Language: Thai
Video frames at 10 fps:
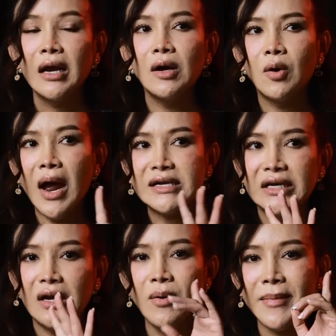แล้วก็อาจ
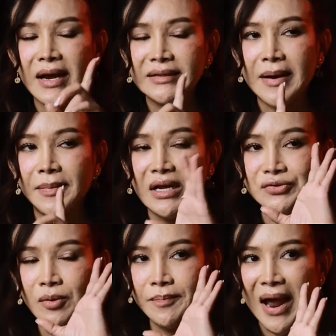จะได้ร่วมงานกับต่างประเทศ
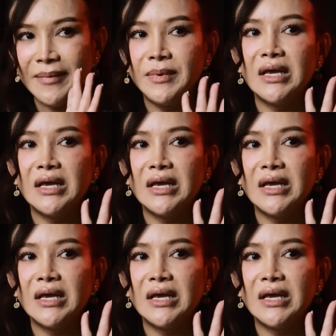ช่วงปลาย